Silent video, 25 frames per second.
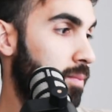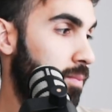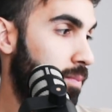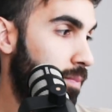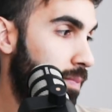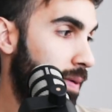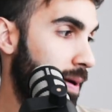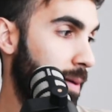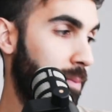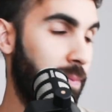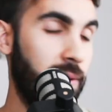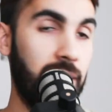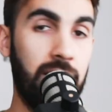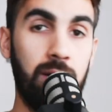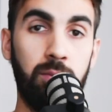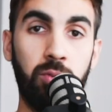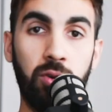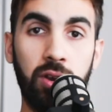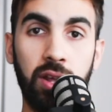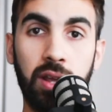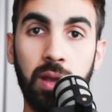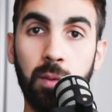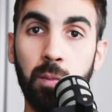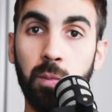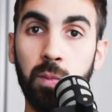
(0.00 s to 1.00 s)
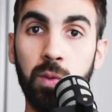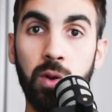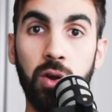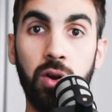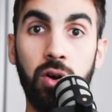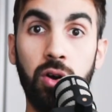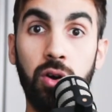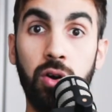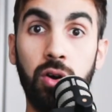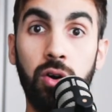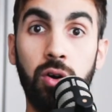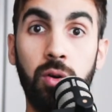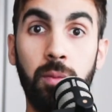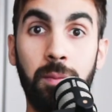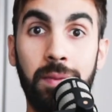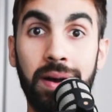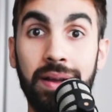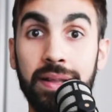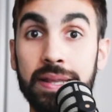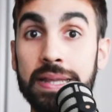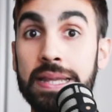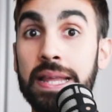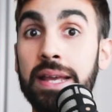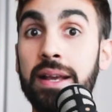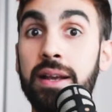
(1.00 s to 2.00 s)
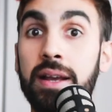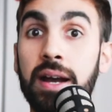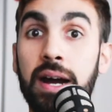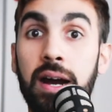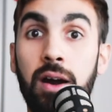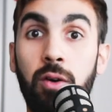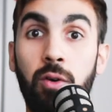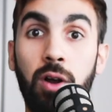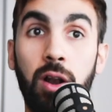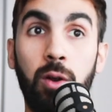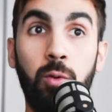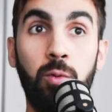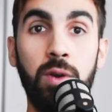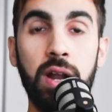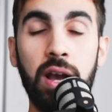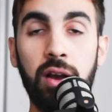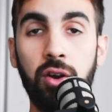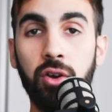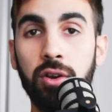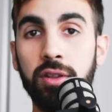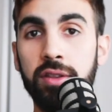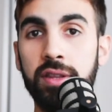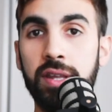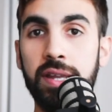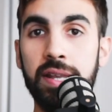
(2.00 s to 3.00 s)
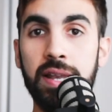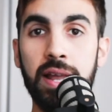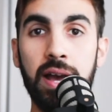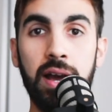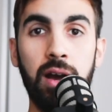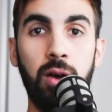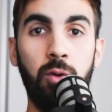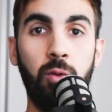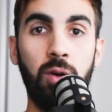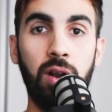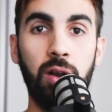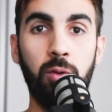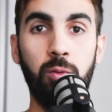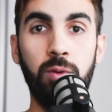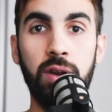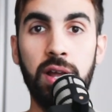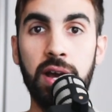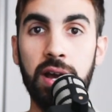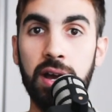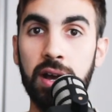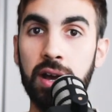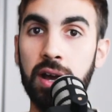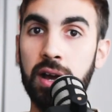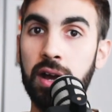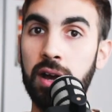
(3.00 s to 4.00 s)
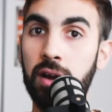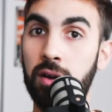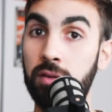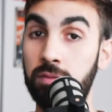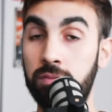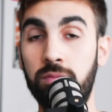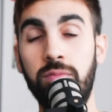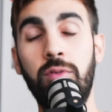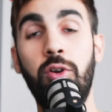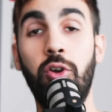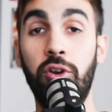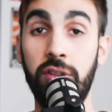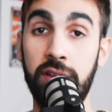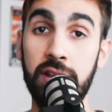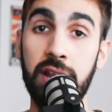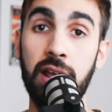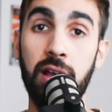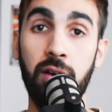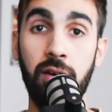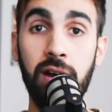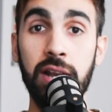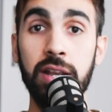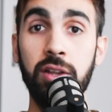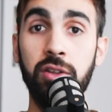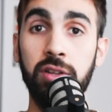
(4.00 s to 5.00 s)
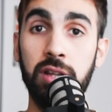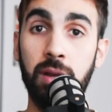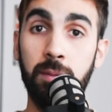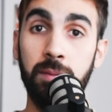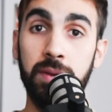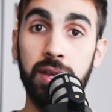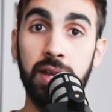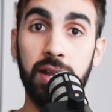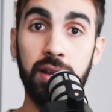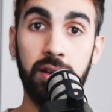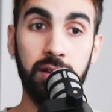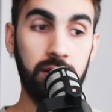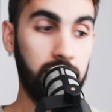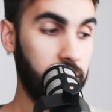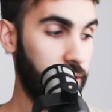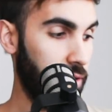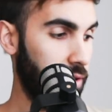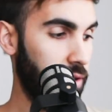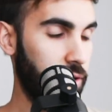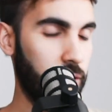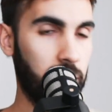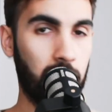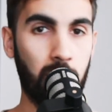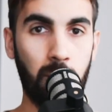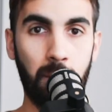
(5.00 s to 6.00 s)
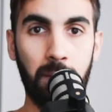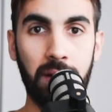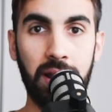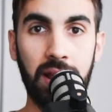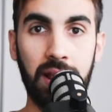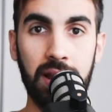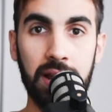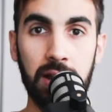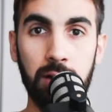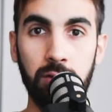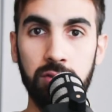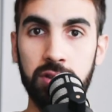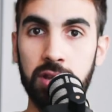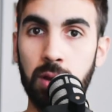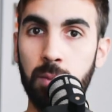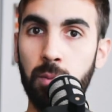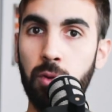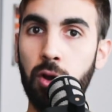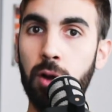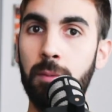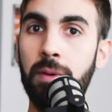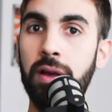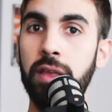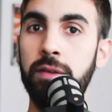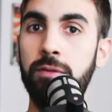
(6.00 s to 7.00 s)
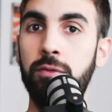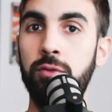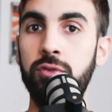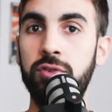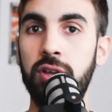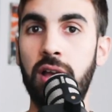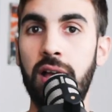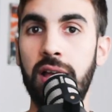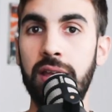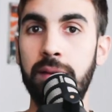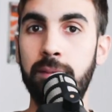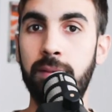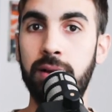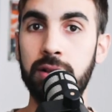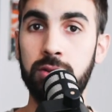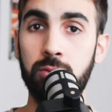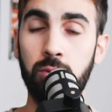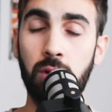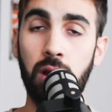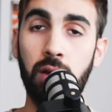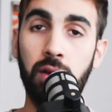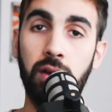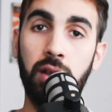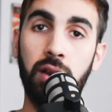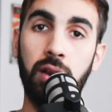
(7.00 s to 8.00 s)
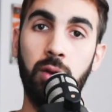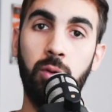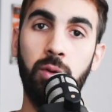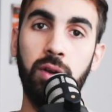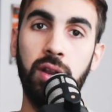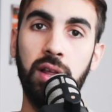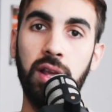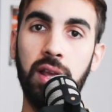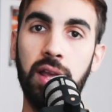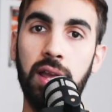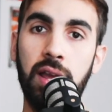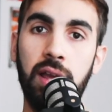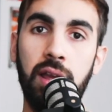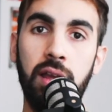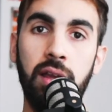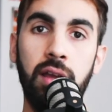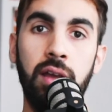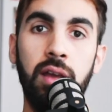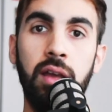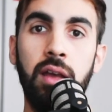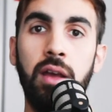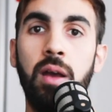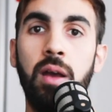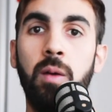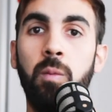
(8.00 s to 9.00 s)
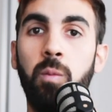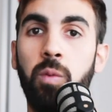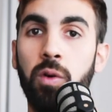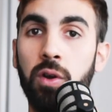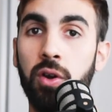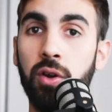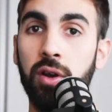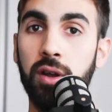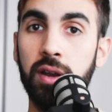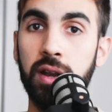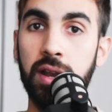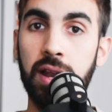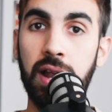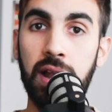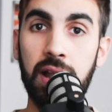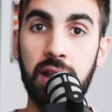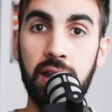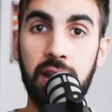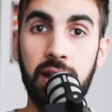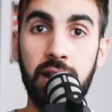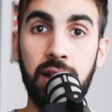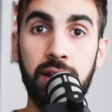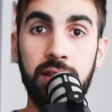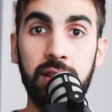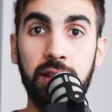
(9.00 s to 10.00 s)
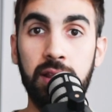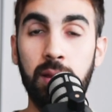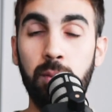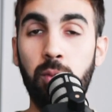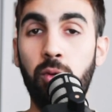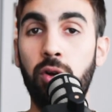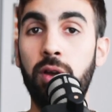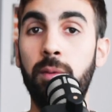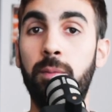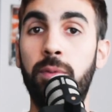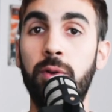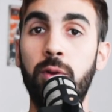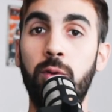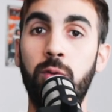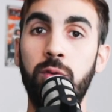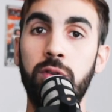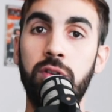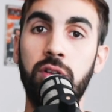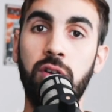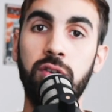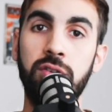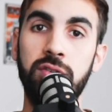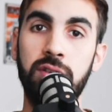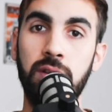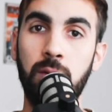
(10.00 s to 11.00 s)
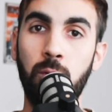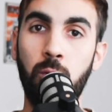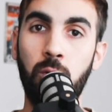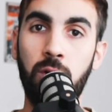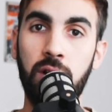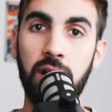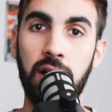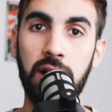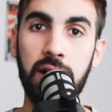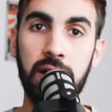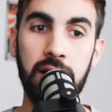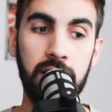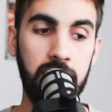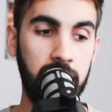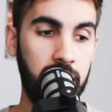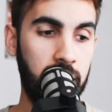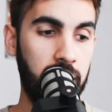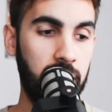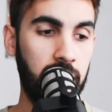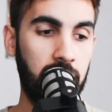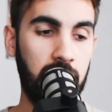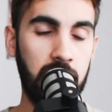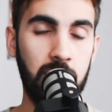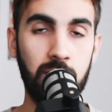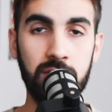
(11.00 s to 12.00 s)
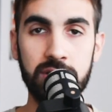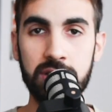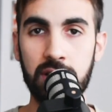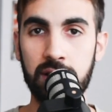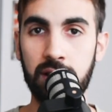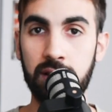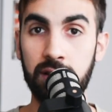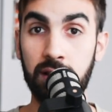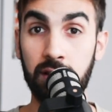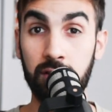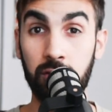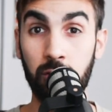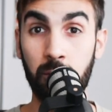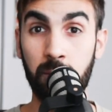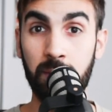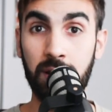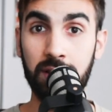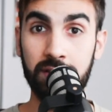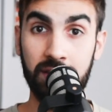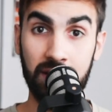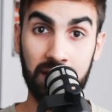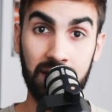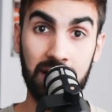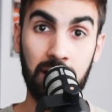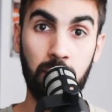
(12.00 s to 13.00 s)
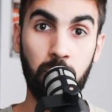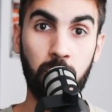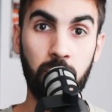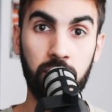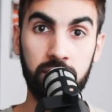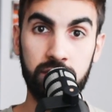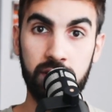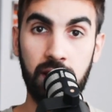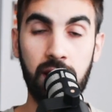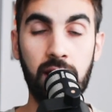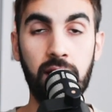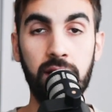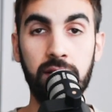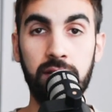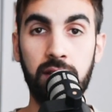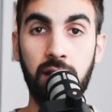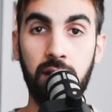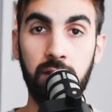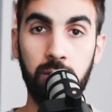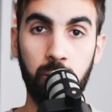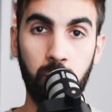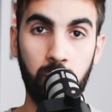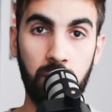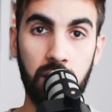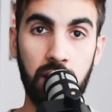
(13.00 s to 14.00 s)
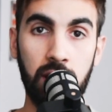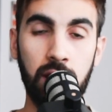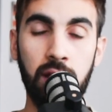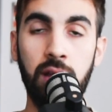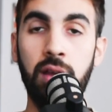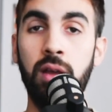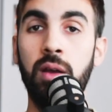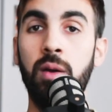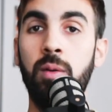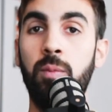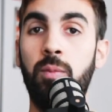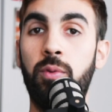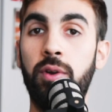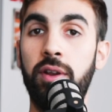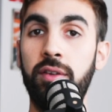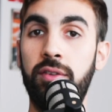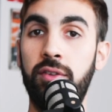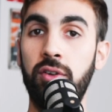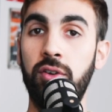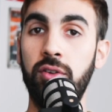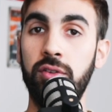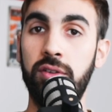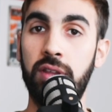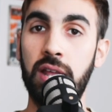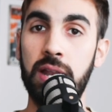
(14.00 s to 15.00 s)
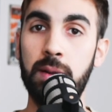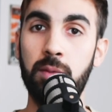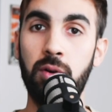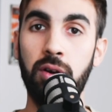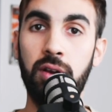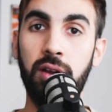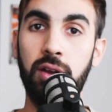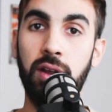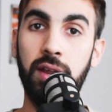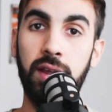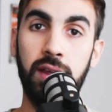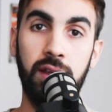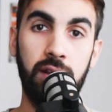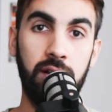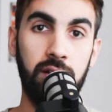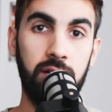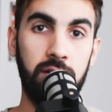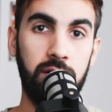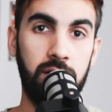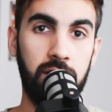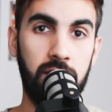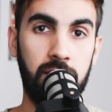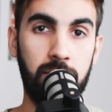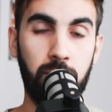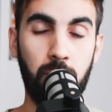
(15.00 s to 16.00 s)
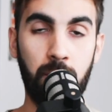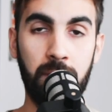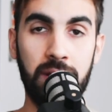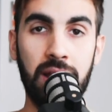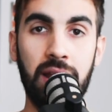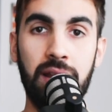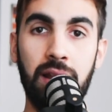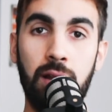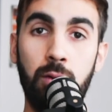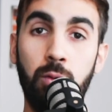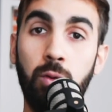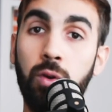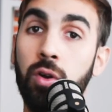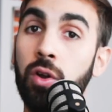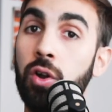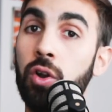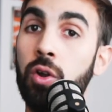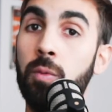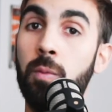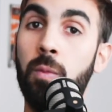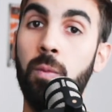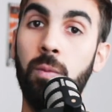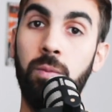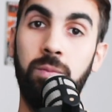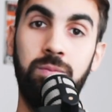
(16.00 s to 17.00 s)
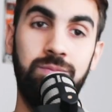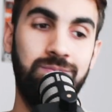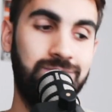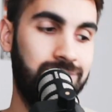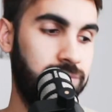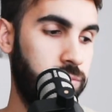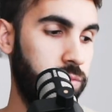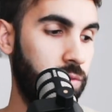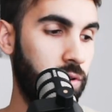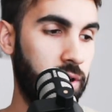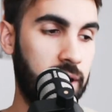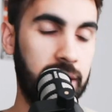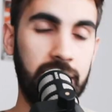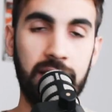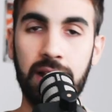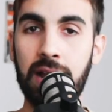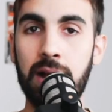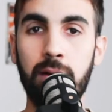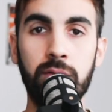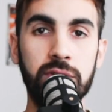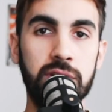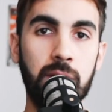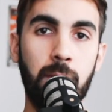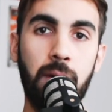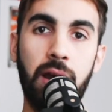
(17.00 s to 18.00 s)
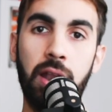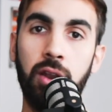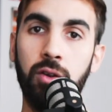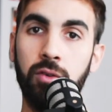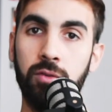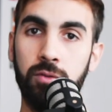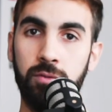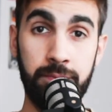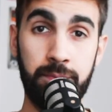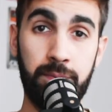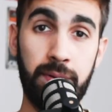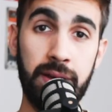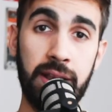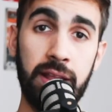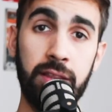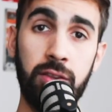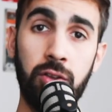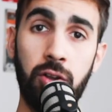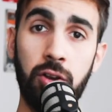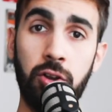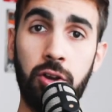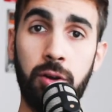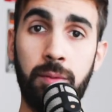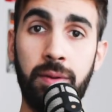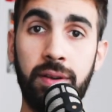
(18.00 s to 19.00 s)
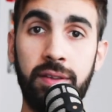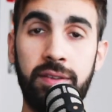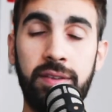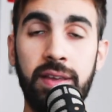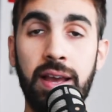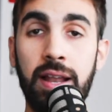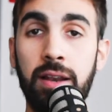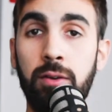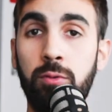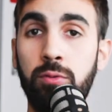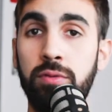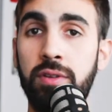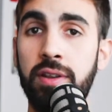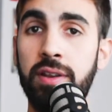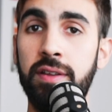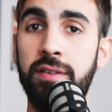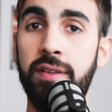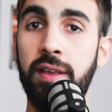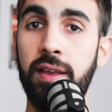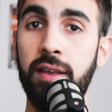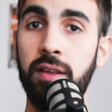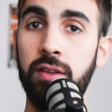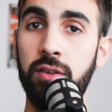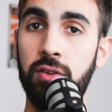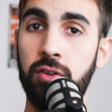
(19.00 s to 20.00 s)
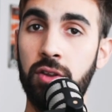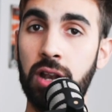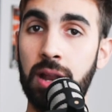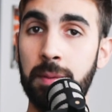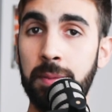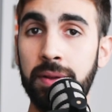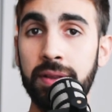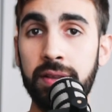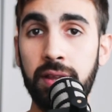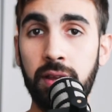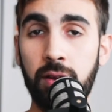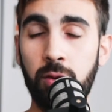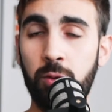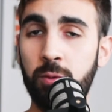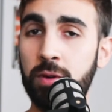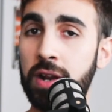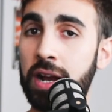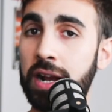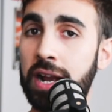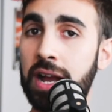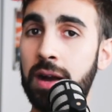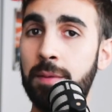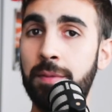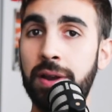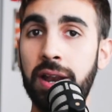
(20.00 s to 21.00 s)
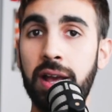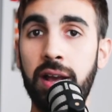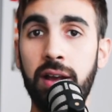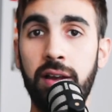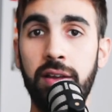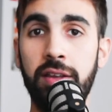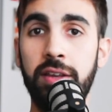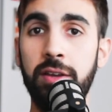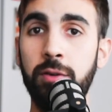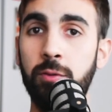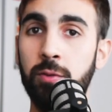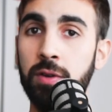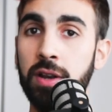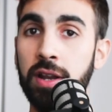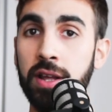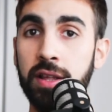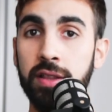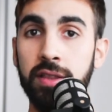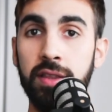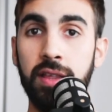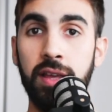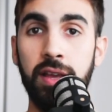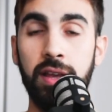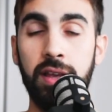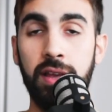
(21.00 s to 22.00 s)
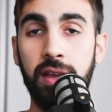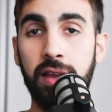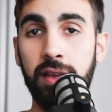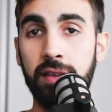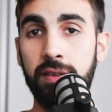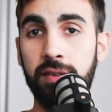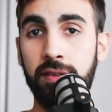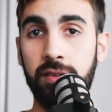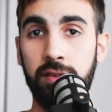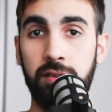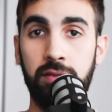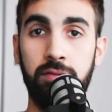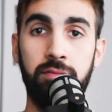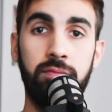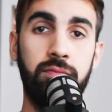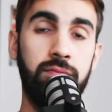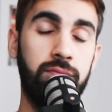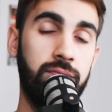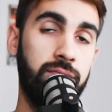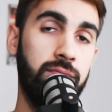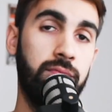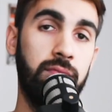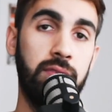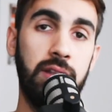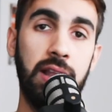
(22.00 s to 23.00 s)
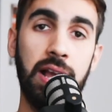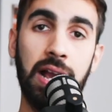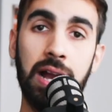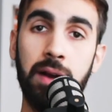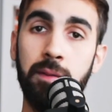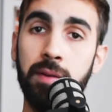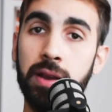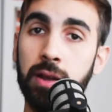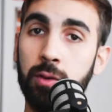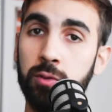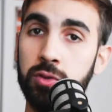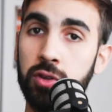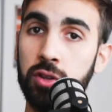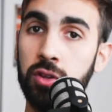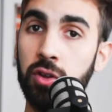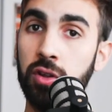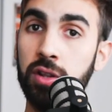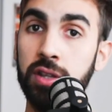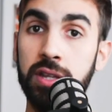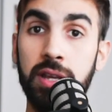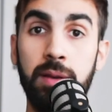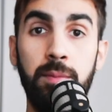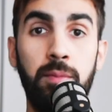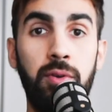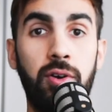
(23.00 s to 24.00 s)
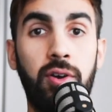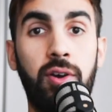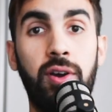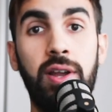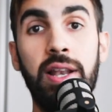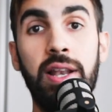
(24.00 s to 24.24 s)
papel, por ejemplo, manteca o alguna cortina o alguna cortina de baño también, como para que la luz sea un poco más difusa y más suave. Recuerden que por lo general en este tipo de productos se busca que no haya tantas sombras y que la luz no sea tan dura. Por eso tenemos que difuminar la luz con lo que tengamos a mano. Para todo el comercial utilicé solamente una cámara y un lente que es la cámara que uso todo el tiempo, que